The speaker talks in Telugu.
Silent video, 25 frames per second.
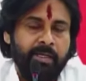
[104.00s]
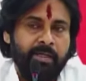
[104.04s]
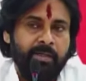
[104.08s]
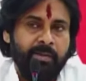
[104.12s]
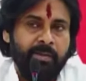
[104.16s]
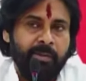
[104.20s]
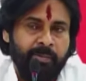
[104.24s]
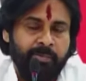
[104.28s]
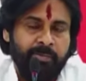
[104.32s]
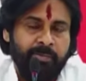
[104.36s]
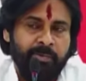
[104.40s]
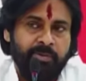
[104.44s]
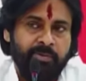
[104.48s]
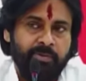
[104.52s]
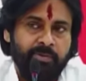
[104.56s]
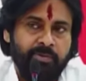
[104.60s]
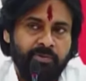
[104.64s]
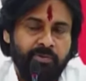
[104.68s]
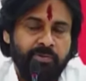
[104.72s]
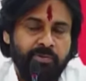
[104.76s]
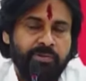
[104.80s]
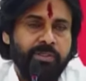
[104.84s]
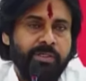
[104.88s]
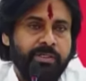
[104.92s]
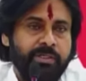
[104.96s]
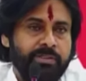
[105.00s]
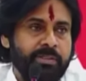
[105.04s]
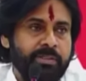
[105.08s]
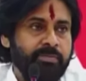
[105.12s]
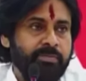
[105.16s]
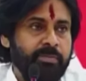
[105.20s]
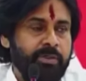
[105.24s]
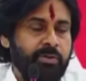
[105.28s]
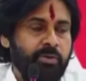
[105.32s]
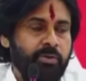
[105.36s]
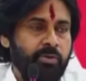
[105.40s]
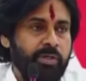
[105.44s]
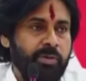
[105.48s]
నేను మీరు చూసారు
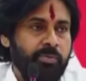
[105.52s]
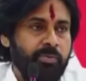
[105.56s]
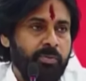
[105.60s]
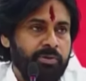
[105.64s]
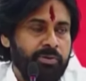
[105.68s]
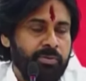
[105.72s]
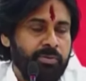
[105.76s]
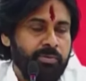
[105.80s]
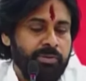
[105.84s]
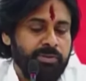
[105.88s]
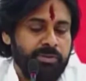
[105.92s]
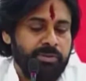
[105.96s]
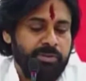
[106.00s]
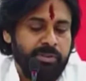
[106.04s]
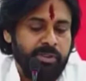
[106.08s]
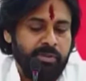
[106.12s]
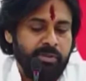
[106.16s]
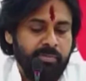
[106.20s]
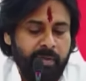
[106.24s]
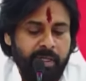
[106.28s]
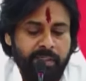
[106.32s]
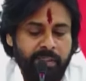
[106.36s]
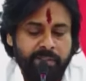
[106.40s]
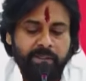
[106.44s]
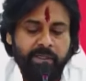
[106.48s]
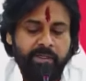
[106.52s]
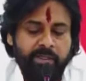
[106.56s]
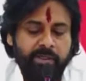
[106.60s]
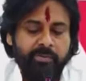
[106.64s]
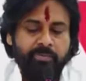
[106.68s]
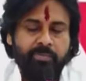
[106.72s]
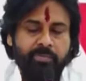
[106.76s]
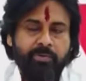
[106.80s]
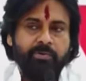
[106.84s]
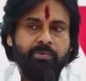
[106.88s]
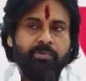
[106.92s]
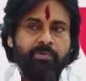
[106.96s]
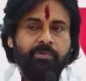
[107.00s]
అసెంబ్లీలో కూడా మొట్టమొదటి నేను
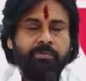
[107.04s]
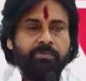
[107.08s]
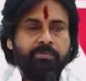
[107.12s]
మాట్లాడినప్పుడు